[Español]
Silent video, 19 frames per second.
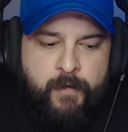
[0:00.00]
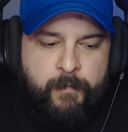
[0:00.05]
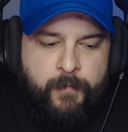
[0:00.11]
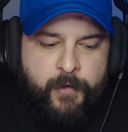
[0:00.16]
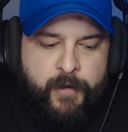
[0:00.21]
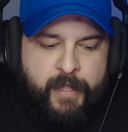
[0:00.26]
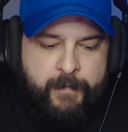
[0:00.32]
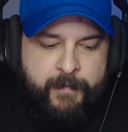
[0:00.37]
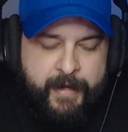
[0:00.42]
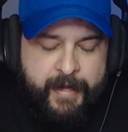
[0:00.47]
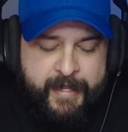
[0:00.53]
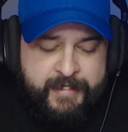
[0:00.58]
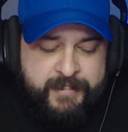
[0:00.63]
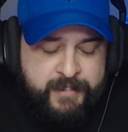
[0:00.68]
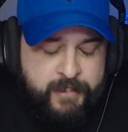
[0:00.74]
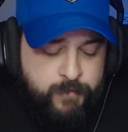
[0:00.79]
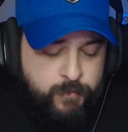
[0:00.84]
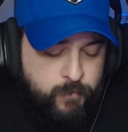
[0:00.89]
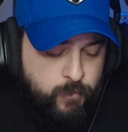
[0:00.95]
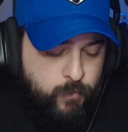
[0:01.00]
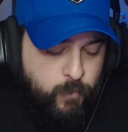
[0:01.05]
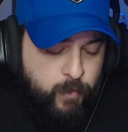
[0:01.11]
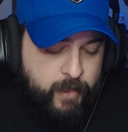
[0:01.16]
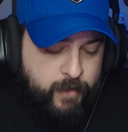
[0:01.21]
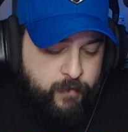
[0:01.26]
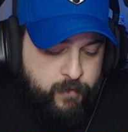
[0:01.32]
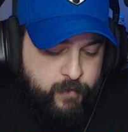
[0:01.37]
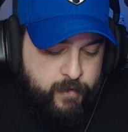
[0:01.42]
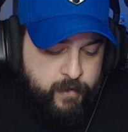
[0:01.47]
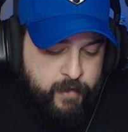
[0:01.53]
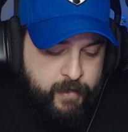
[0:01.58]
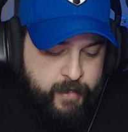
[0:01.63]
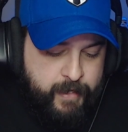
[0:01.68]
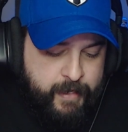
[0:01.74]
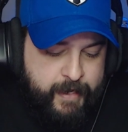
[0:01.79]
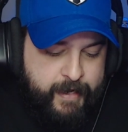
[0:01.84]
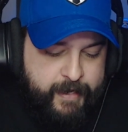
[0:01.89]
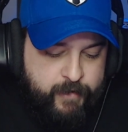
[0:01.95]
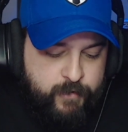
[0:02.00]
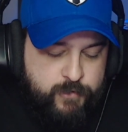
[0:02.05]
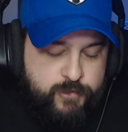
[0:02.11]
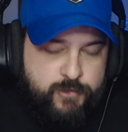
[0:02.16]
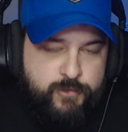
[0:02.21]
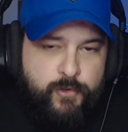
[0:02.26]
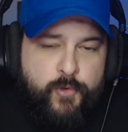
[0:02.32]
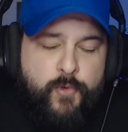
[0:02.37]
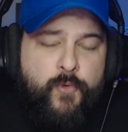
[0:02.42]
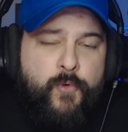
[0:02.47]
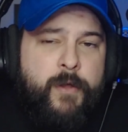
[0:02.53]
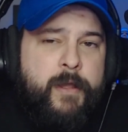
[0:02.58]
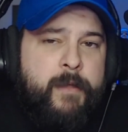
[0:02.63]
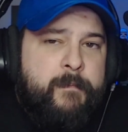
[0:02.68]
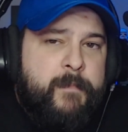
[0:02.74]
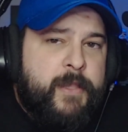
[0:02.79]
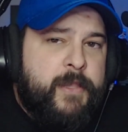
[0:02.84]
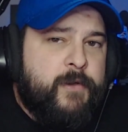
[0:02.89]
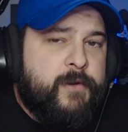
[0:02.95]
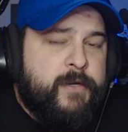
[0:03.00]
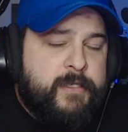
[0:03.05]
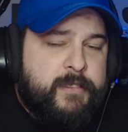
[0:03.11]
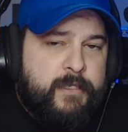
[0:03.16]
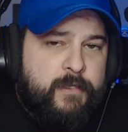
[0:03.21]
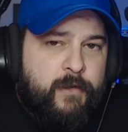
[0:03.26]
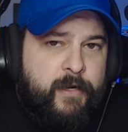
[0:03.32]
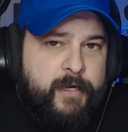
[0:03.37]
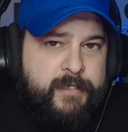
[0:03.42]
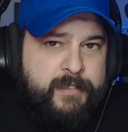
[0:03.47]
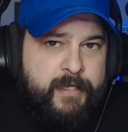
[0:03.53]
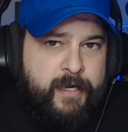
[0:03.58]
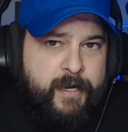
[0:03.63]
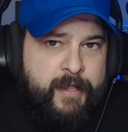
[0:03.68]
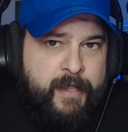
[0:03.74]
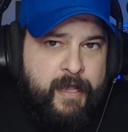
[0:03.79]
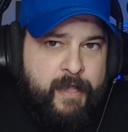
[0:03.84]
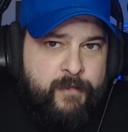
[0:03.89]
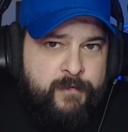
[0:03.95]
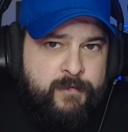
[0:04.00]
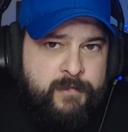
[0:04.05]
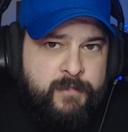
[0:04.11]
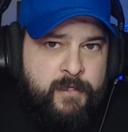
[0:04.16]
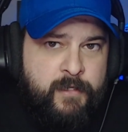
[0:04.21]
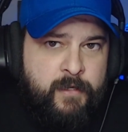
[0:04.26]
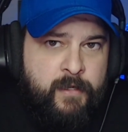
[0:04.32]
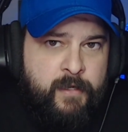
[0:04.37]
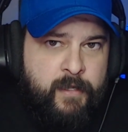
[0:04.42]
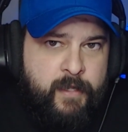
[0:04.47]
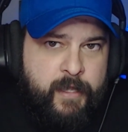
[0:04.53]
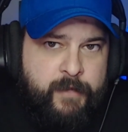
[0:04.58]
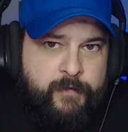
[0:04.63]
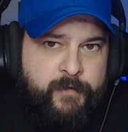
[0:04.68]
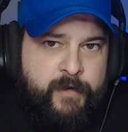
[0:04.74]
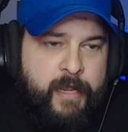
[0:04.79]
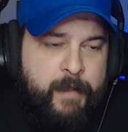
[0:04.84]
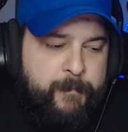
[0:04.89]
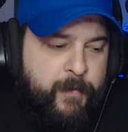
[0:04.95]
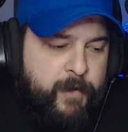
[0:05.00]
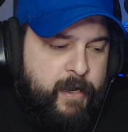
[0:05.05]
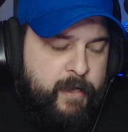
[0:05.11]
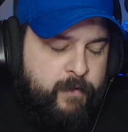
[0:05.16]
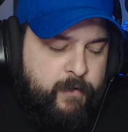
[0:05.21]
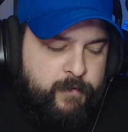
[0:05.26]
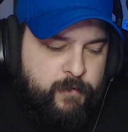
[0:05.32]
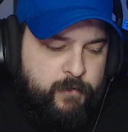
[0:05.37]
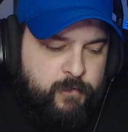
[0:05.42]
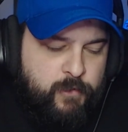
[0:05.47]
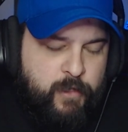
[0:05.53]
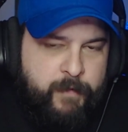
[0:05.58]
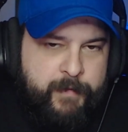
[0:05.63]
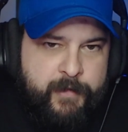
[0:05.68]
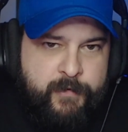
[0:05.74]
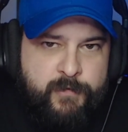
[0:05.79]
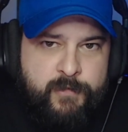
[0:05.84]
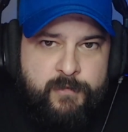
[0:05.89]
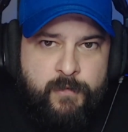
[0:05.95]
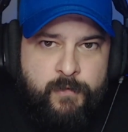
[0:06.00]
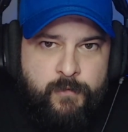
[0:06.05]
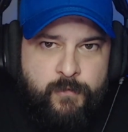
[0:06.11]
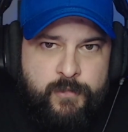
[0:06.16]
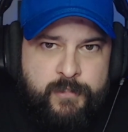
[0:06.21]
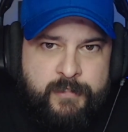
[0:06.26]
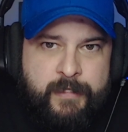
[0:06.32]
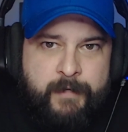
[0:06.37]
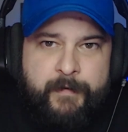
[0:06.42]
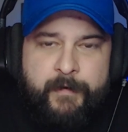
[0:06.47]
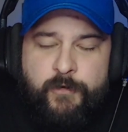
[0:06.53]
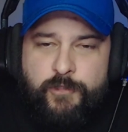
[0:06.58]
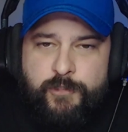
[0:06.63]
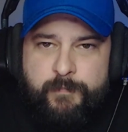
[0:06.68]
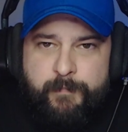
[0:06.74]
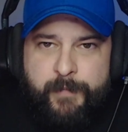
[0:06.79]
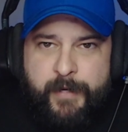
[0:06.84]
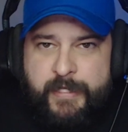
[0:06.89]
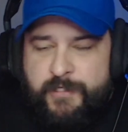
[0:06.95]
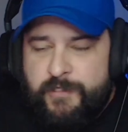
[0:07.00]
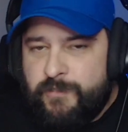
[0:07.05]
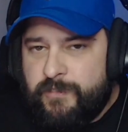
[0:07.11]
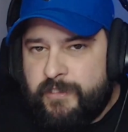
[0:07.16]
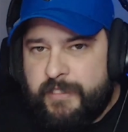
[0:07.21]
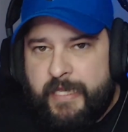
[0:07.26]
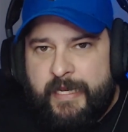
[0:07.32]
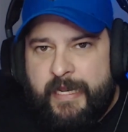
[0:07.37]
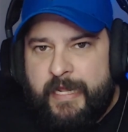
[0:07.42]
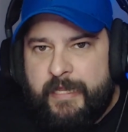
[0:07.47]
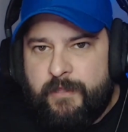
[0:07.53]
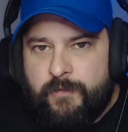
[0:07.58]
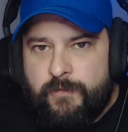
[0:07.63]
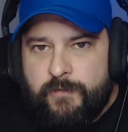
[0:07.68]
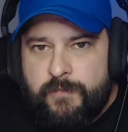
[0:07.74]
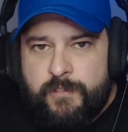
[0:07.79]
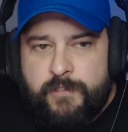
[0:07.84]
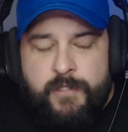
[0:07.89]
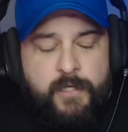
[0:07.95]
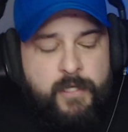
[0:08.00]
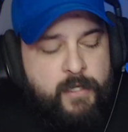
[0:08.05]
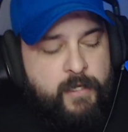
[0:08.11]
Porque Avilés siendo un jugador que le costó 9 millones de dólares a en una época cuando todavía no, estaban los precios tan altos,